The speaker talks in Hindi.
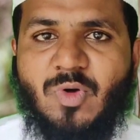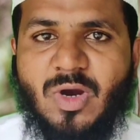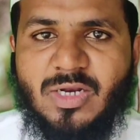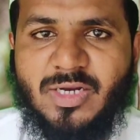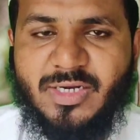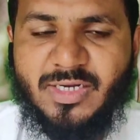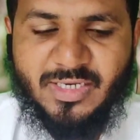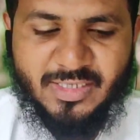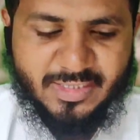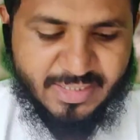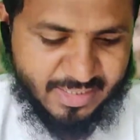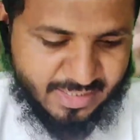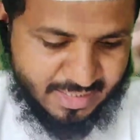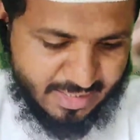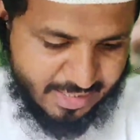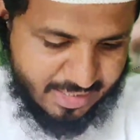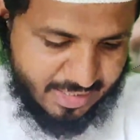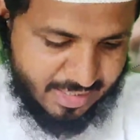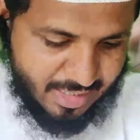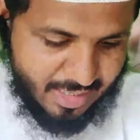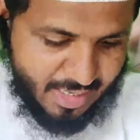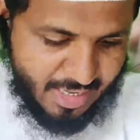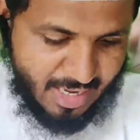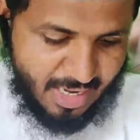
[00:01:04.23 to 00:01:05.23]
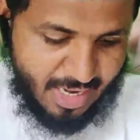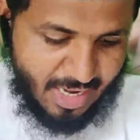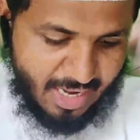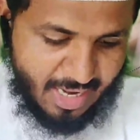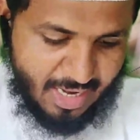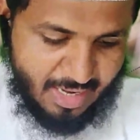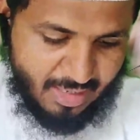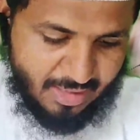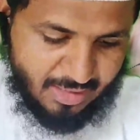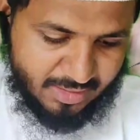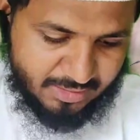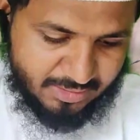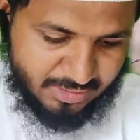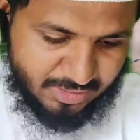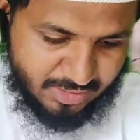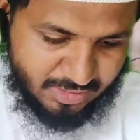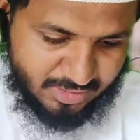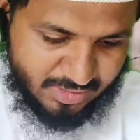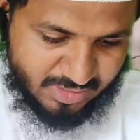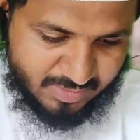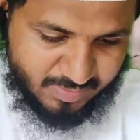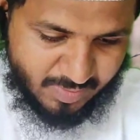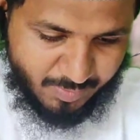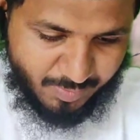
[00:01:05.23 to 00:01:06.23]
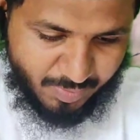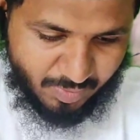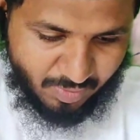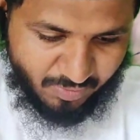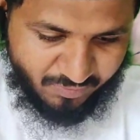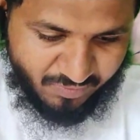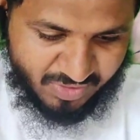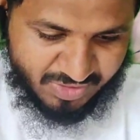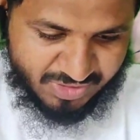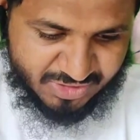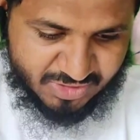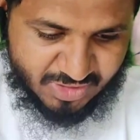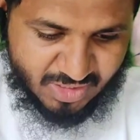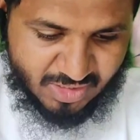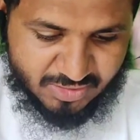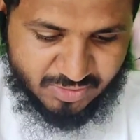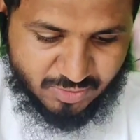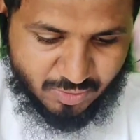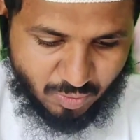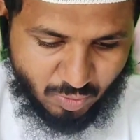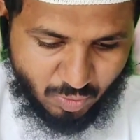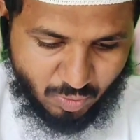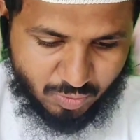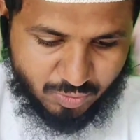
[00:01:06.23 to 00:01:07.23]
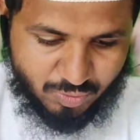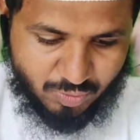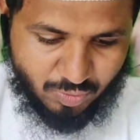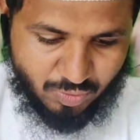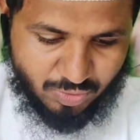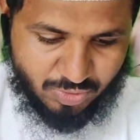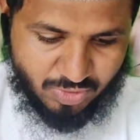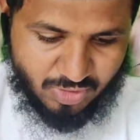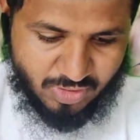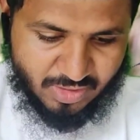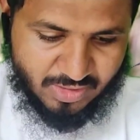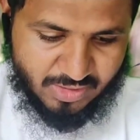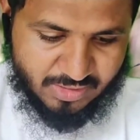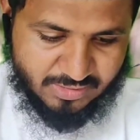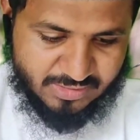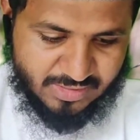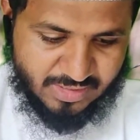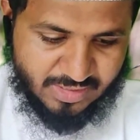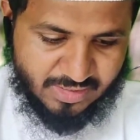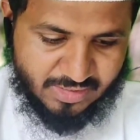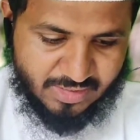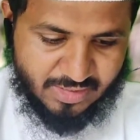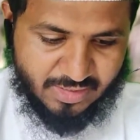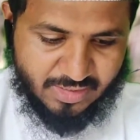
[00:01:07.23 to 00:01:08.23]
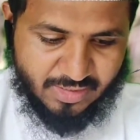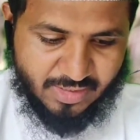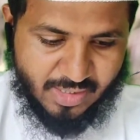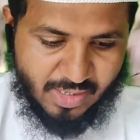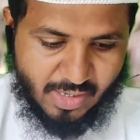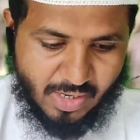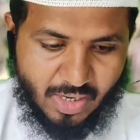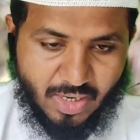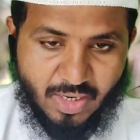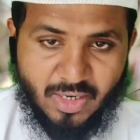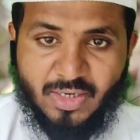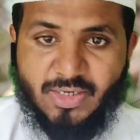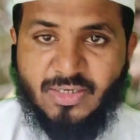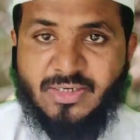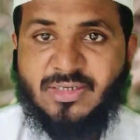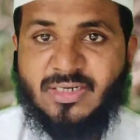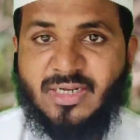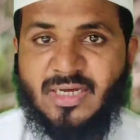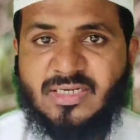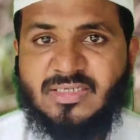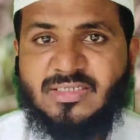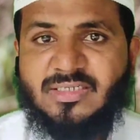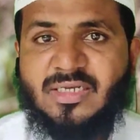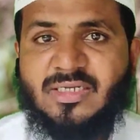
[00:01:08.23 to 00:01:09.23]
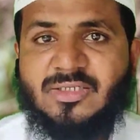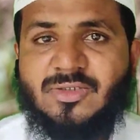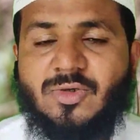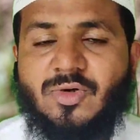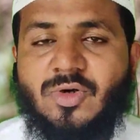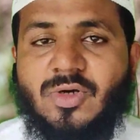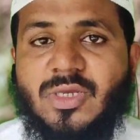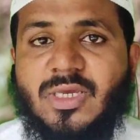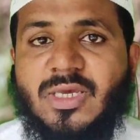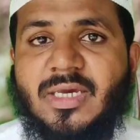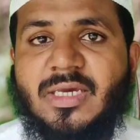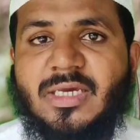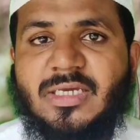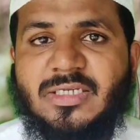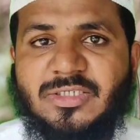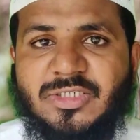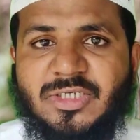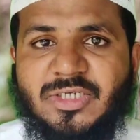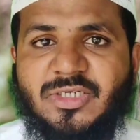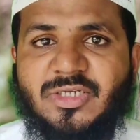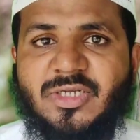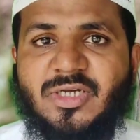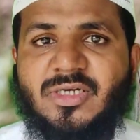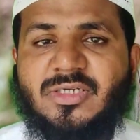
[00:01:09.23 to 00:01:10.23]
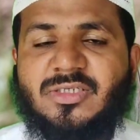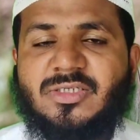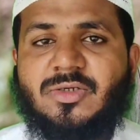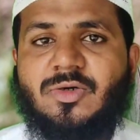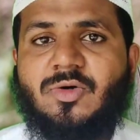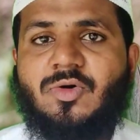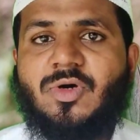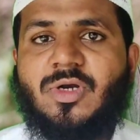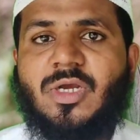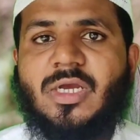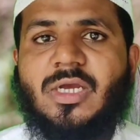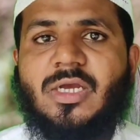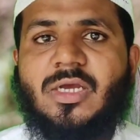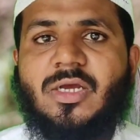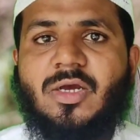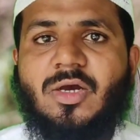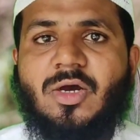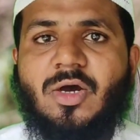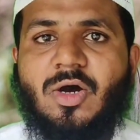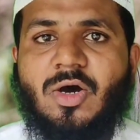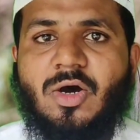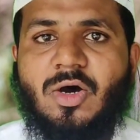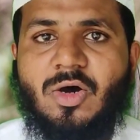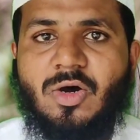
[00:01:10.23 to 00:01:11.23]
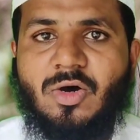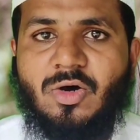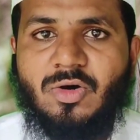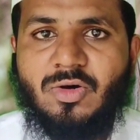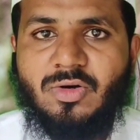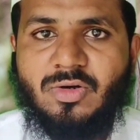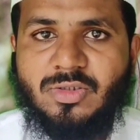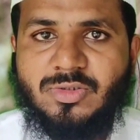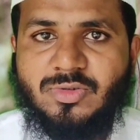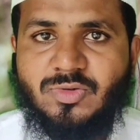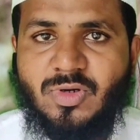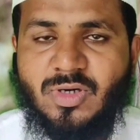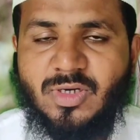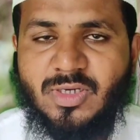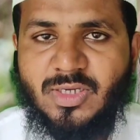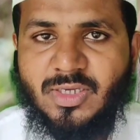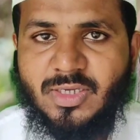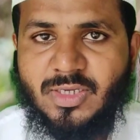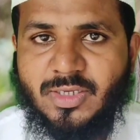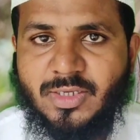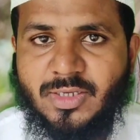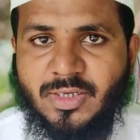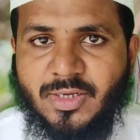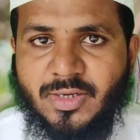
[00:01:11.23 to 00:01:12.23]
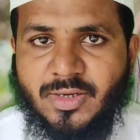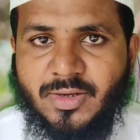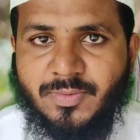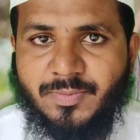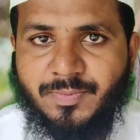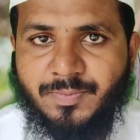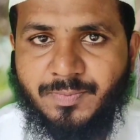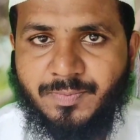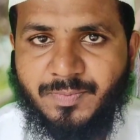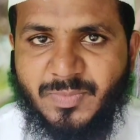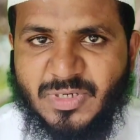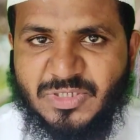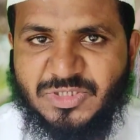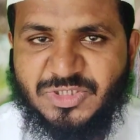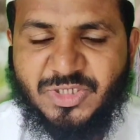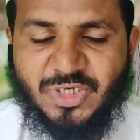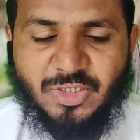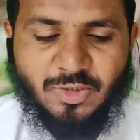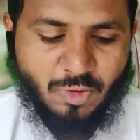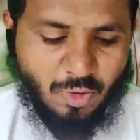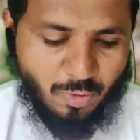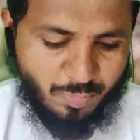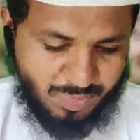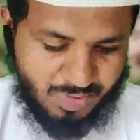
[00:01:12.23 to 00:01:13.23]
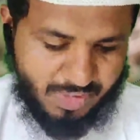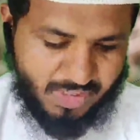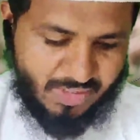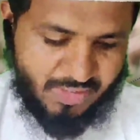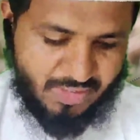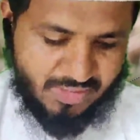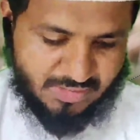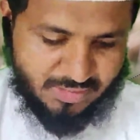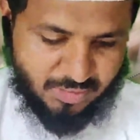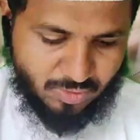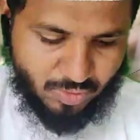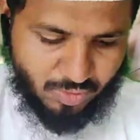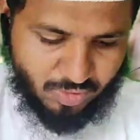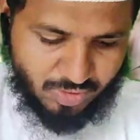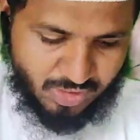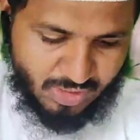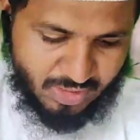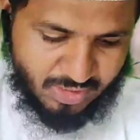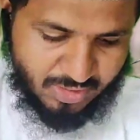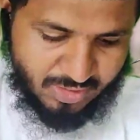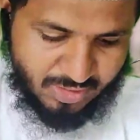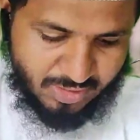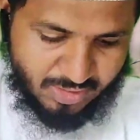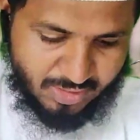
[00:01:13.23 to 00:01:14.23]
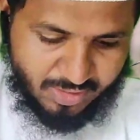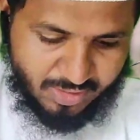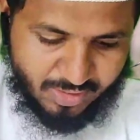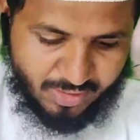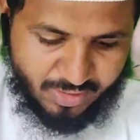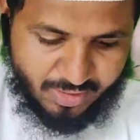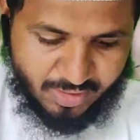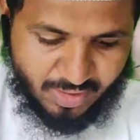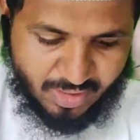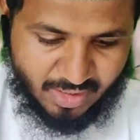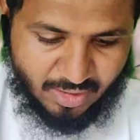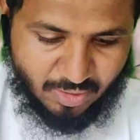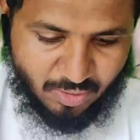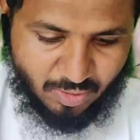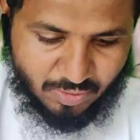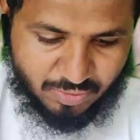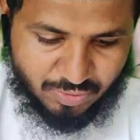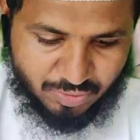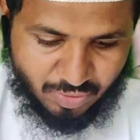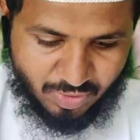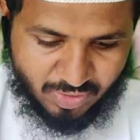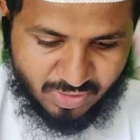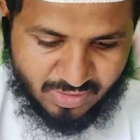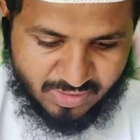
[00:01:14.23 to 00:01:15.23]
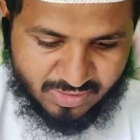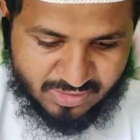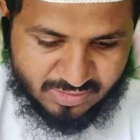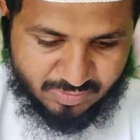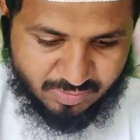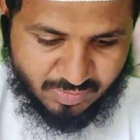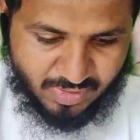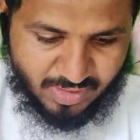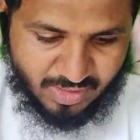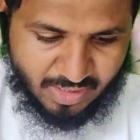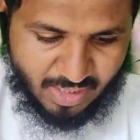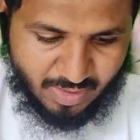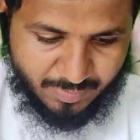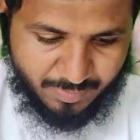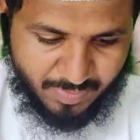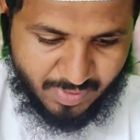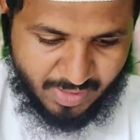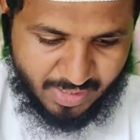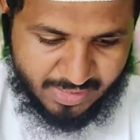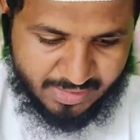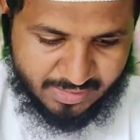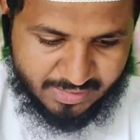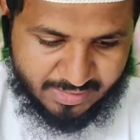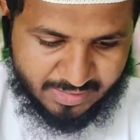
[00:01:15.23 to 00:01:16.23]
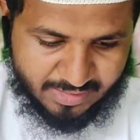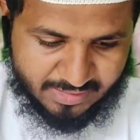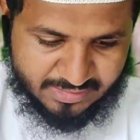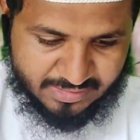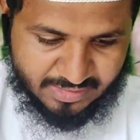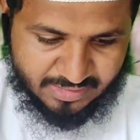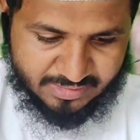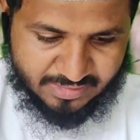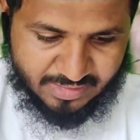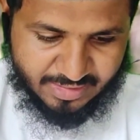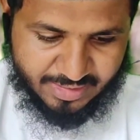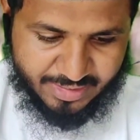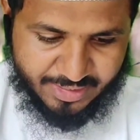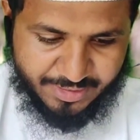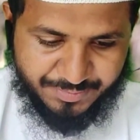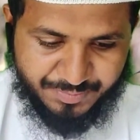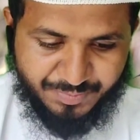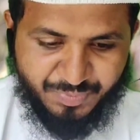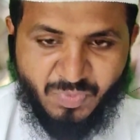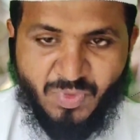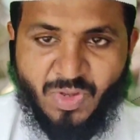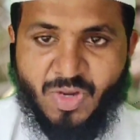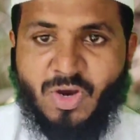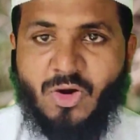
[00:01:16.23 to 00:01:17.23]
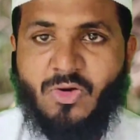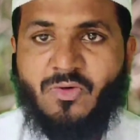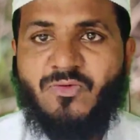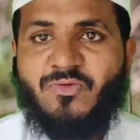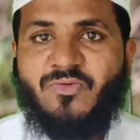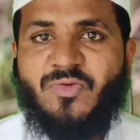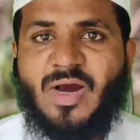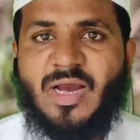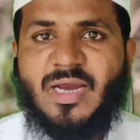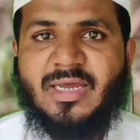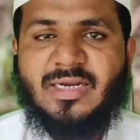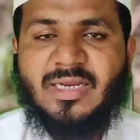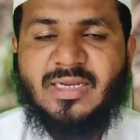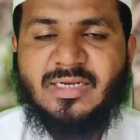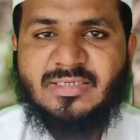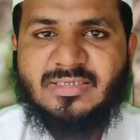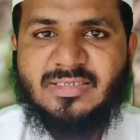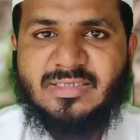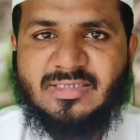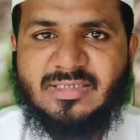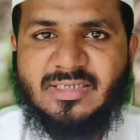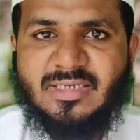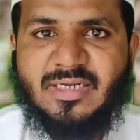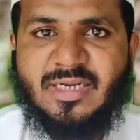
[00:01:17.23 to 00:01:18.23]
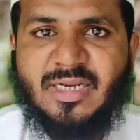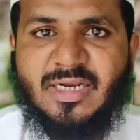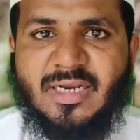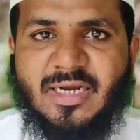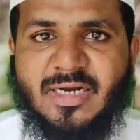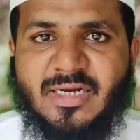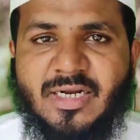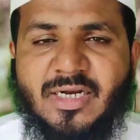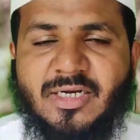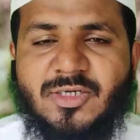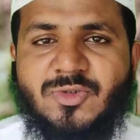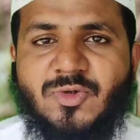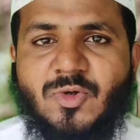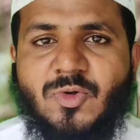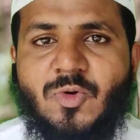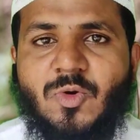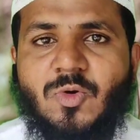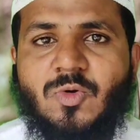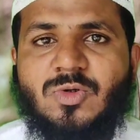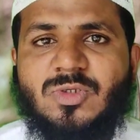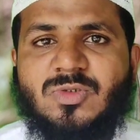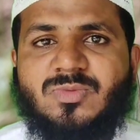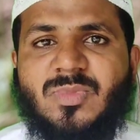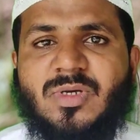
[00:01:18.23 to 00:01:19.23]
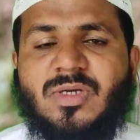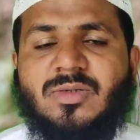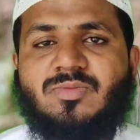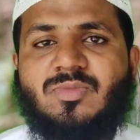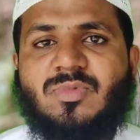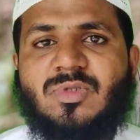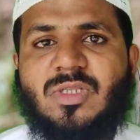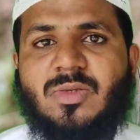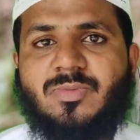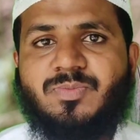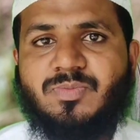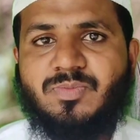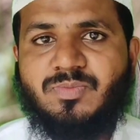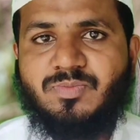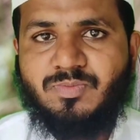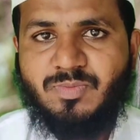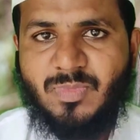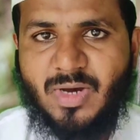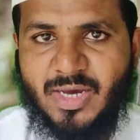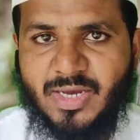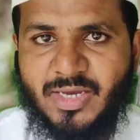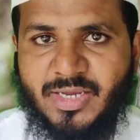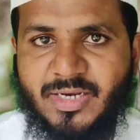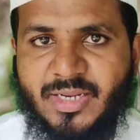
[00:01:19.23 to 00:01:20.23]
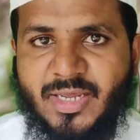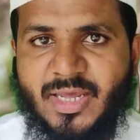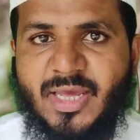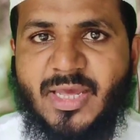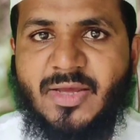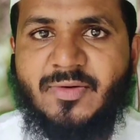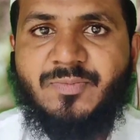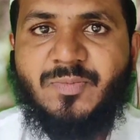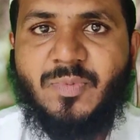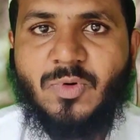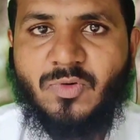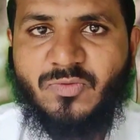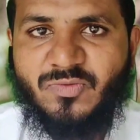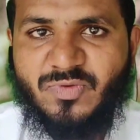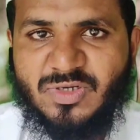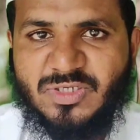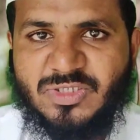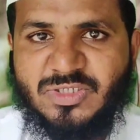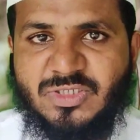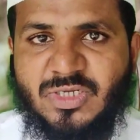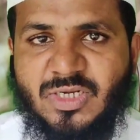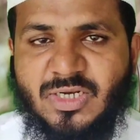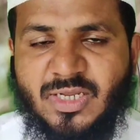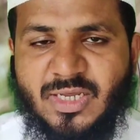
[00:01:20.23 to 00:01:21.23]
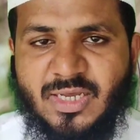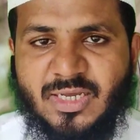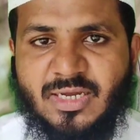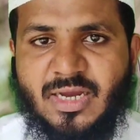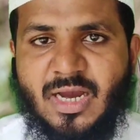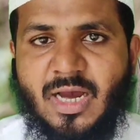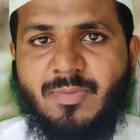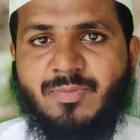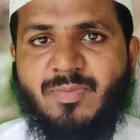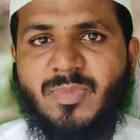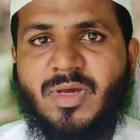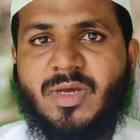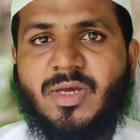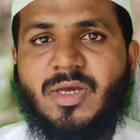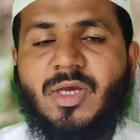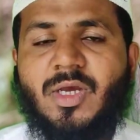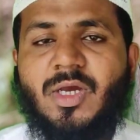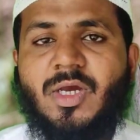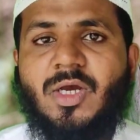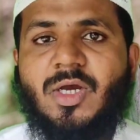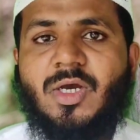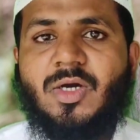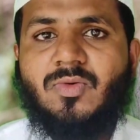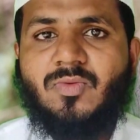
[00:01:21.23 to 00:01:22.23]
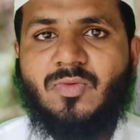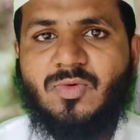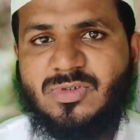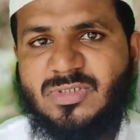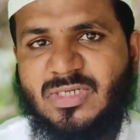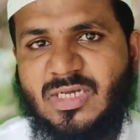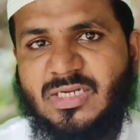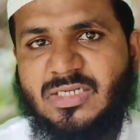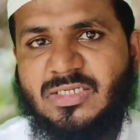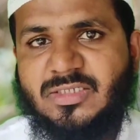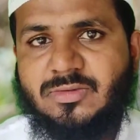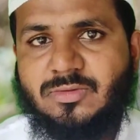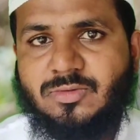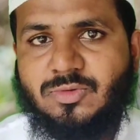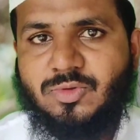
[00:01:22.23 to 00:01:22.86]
क्वालिटी के हैं जो जिसमें प्रोफेशनल्स लोग जो होते हैं जो है कि नर्सेस हो गए इंजीनियर्स हो गए और जो है कि मशीन ऑपरेटर्स हो गए यही लोग जो है कि इसमें अप्लाई कर सकते हैं और फाइनेंस से रिलेटेड जो लोग इसमें मतलब माहिर हैं प्रोफेशनल हैं काम में वो सारी